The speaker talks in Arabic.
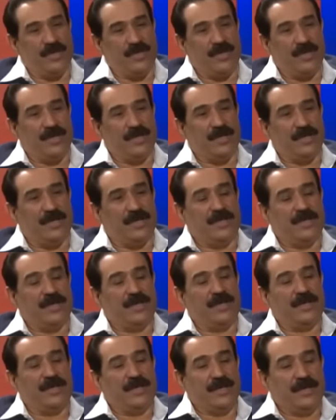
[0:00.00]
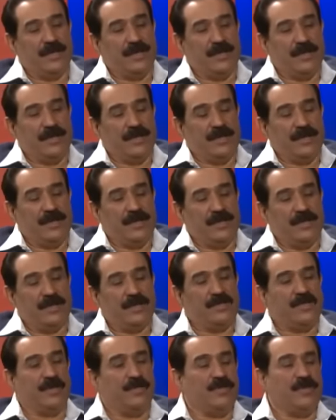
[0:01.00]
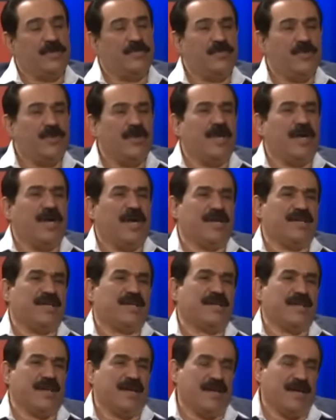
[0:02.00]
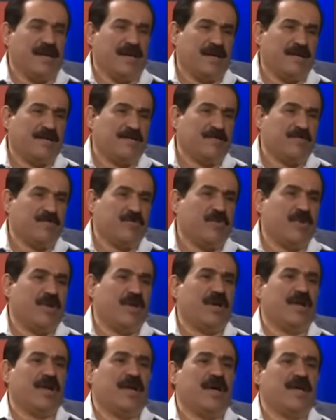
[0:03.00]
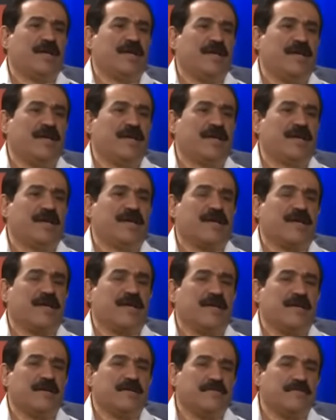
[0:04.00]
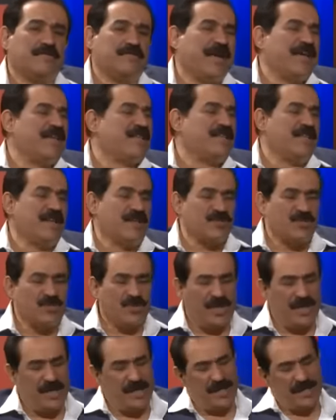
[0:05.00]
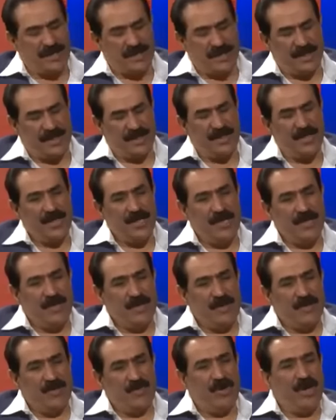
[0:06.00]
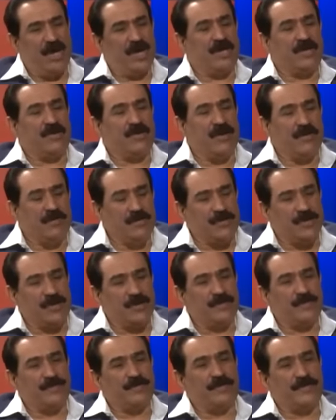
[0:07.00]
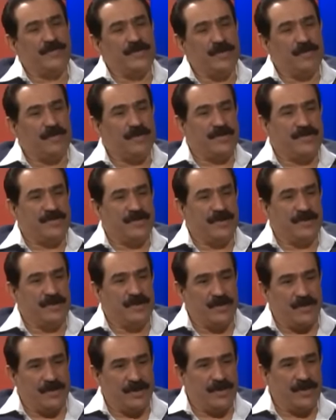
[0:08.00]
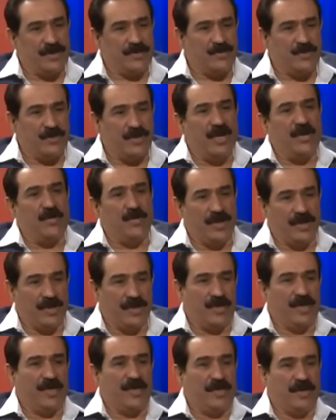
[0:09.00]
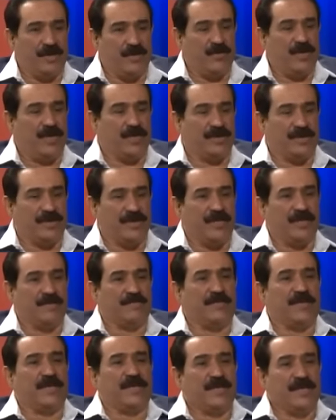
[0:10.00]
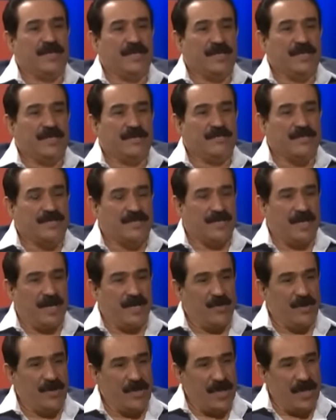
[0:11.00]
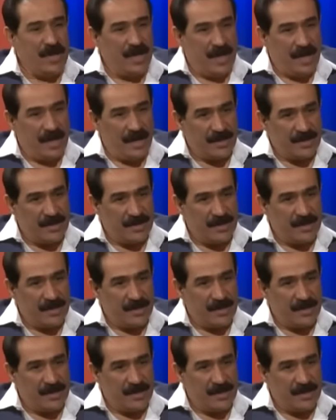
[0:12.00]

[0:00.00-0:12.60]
نعم أنت مطرب كل أغانيك رائعة نعم. كل أغانيك ما يتناقشون عليها اثنين ولكن كل مطرب تبرز عنده أغنية تكون هوية هوية كريم بس تعالوا هي ألحان